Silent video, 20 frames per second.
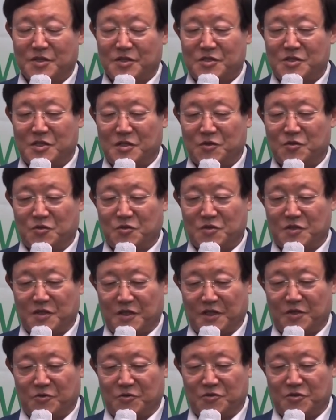지도
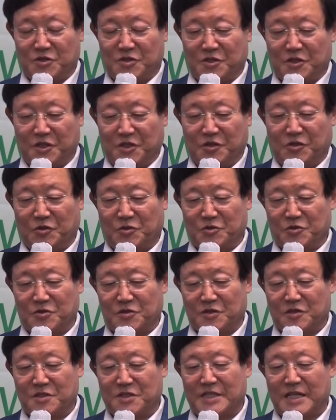새로운
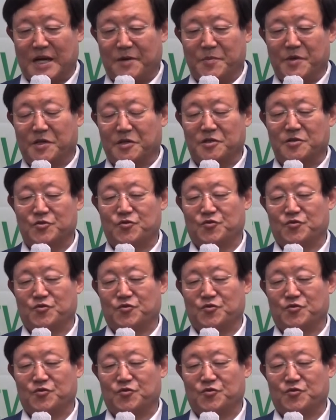리더로서 사명을